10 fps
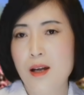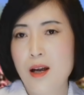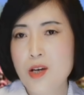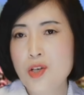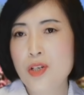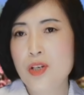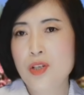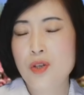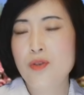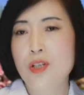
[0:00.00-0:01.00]
而是
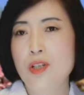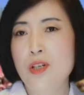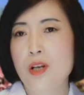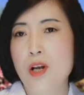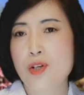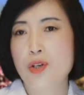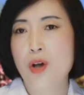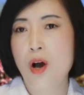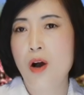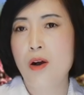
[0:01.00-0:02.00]
休息日的时
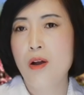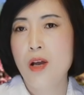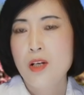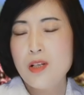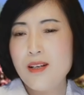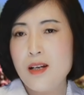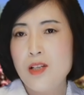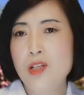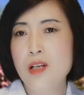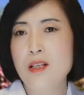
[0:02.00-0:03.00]
候是
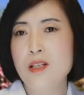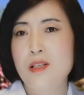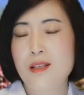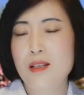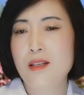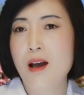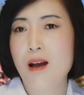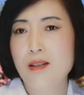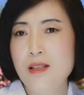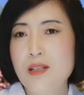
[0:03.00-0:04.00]
征集
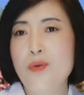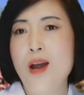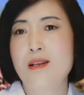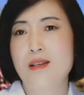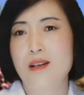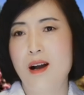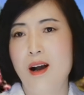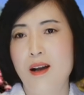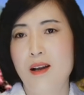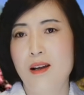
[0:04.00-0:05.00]
的志愿者，
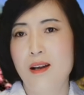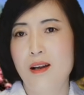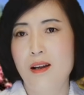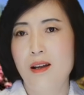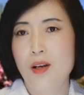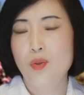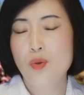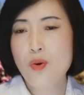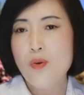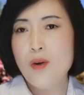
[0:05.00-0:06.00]

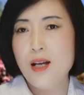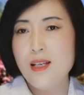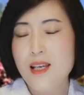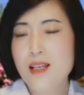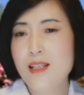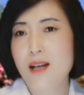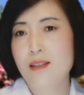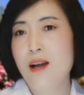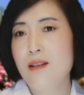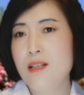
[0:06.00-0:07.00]
如果你想
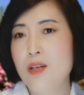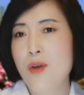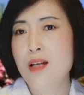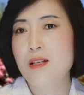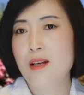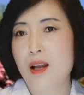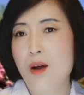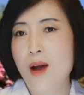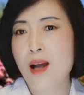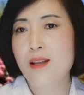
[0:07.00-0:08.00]
当志愿者的
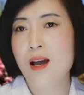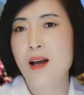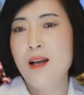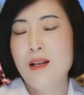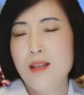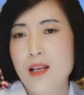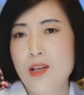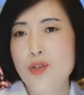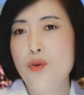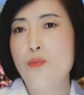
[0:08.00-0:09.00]
话呢，那
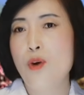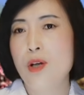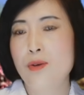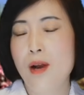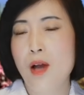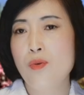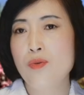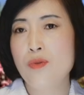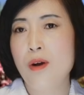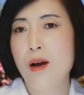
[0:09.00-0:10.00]
你周末就来
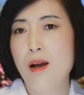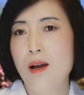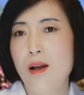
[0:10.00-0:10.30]
工作。